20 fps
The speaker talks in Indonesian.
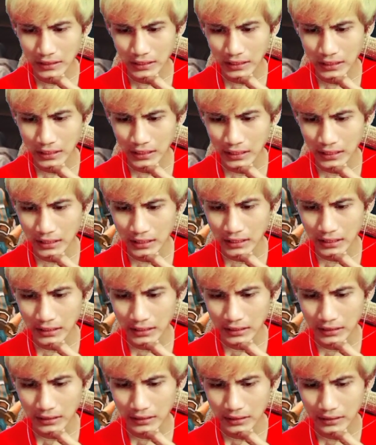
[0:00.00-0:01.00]
ah
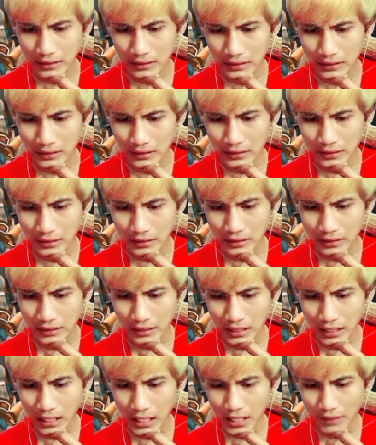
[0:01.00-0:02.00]

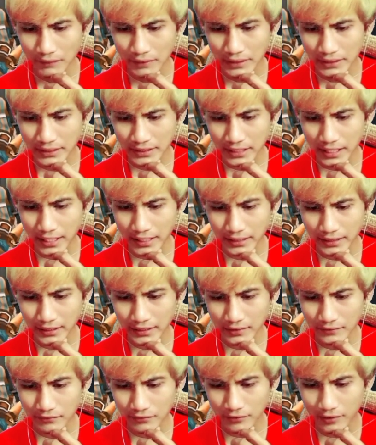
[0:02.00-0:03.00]
I will take
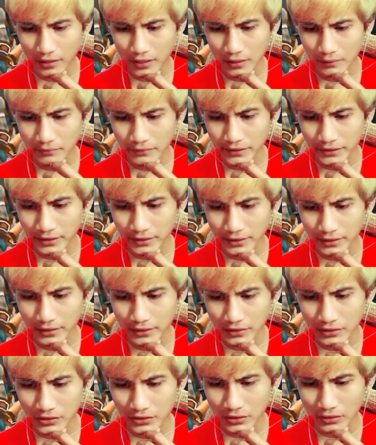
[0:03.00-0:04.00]
it from
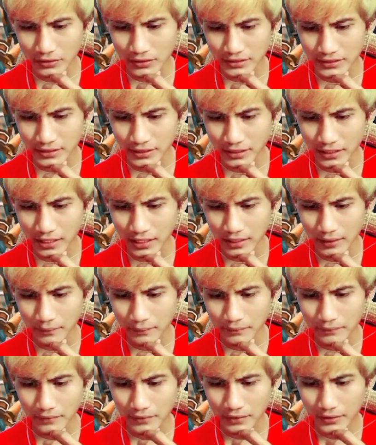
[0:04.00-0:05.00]
here so listen
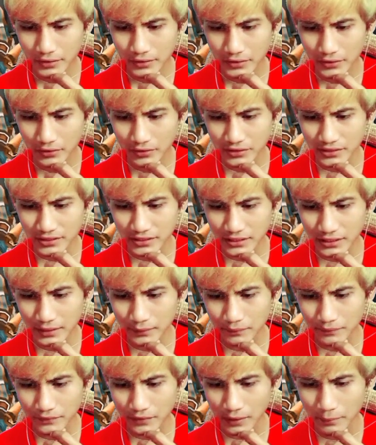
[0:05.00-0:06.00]
up your
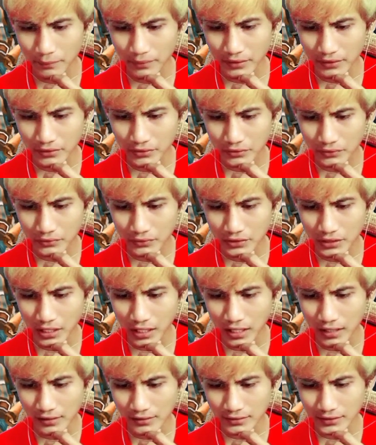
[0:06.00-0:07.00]
ship about to
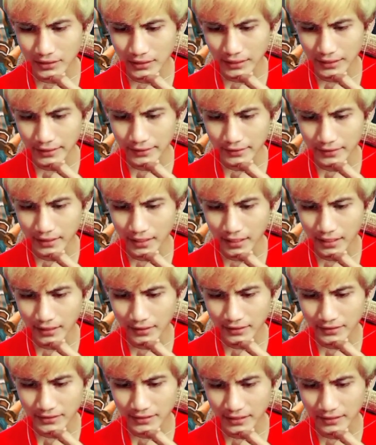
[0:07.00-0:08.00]
dock at
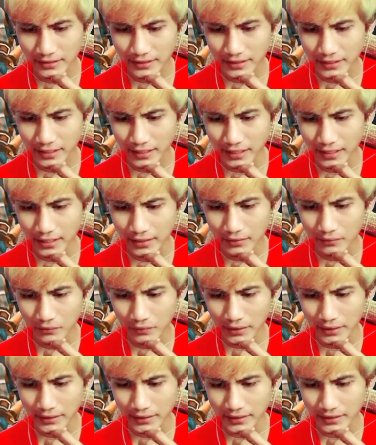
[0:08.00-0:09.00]
Alexandria and
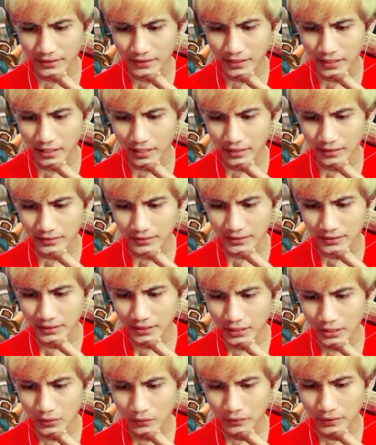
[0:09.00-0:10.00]
when it does
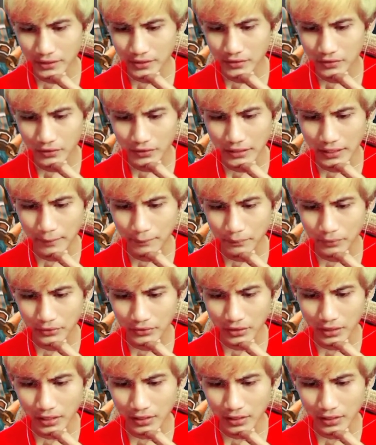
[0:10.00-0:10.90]
we're gonna put